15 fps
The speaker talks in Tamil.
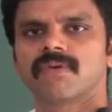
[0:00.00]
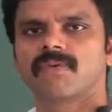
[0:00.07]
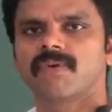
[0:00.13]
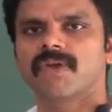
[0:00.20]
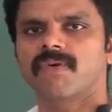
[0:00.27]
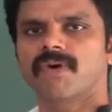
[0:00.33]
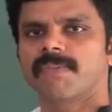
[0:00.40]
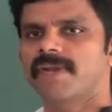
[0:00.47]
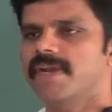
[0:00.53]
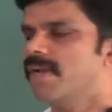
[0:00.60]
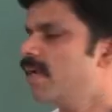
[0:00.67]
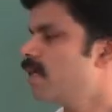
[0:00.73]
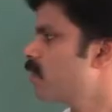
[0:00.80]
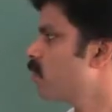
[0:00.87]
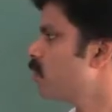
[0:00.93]
ஓகேவா அப்படின்னா
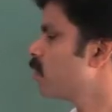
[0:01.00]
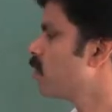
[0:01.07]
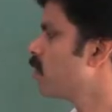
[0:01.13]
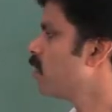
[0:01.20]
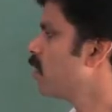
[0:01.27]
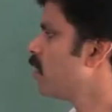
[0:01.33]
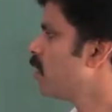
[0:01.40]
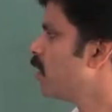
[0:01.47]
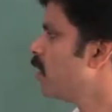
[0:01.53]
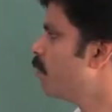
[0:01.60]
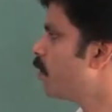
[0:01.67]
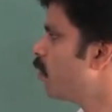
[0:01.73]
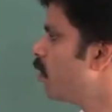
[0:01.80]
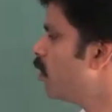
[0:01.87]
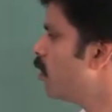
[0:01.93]
என்ன அர்த்தம் இப்போ